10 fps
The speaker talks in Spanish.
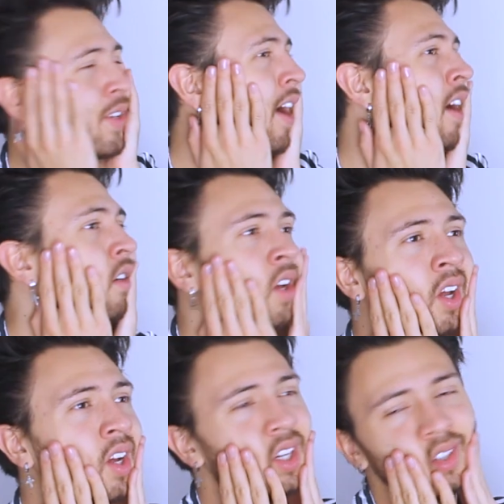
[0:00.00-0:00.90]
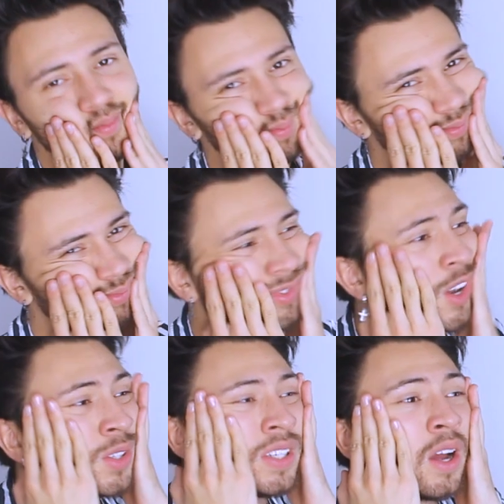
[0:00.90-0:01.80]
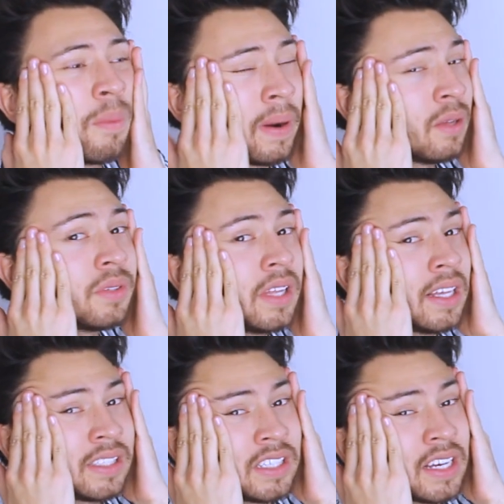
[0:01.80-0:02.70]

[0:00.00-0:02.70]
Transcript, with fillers: O sea, los cinco para ustedes,